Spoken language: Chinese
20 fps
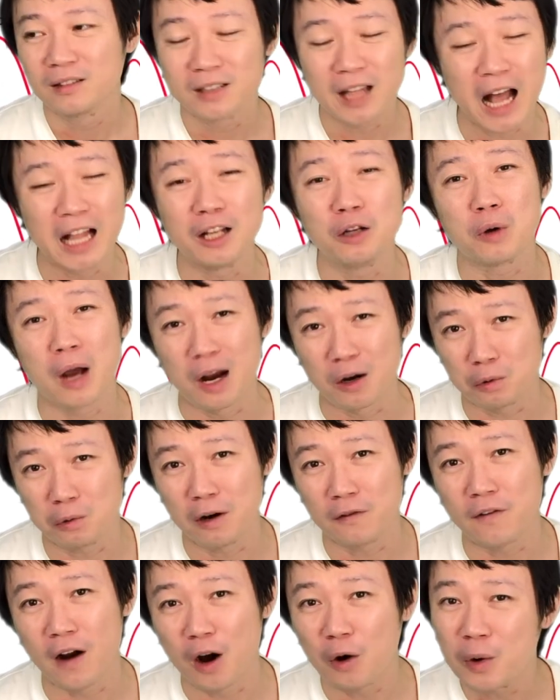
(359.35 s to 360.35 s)
她的软
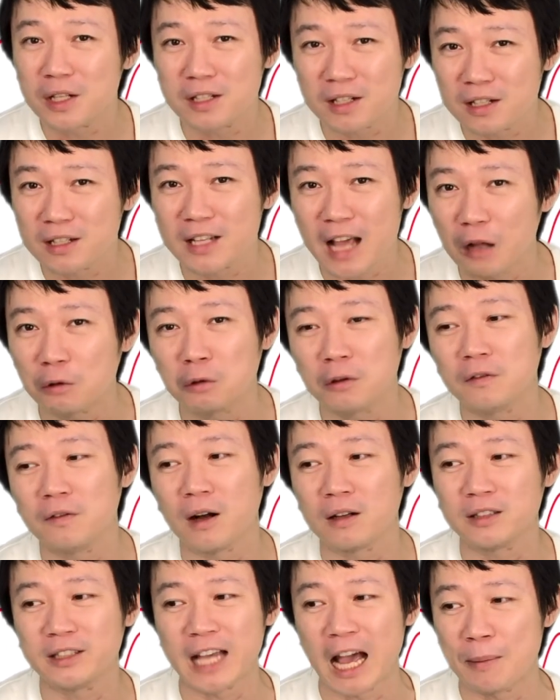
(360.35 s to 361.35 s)
弱反而会增加对
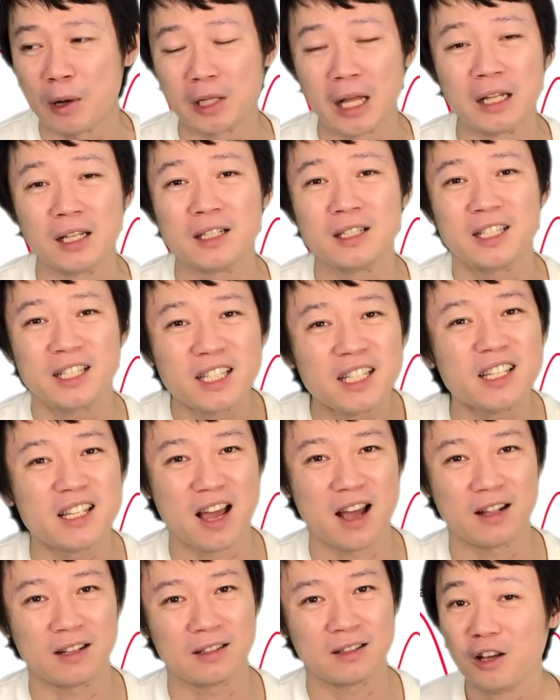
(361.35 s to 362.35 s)
方家暴她的气
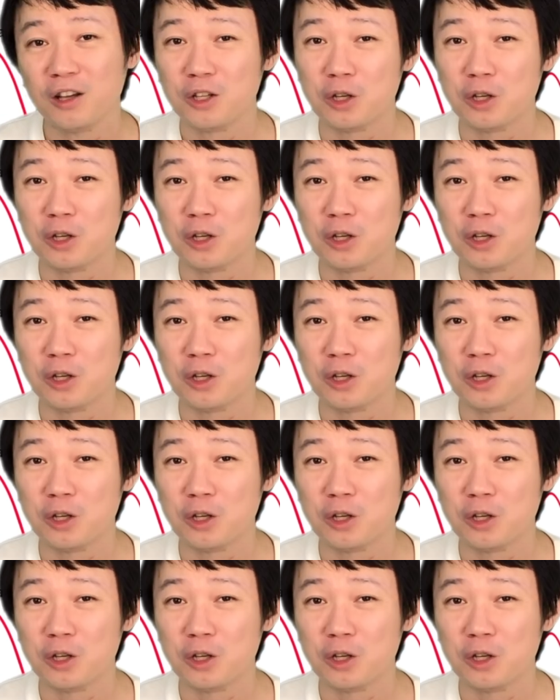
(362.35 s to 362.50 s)
焰。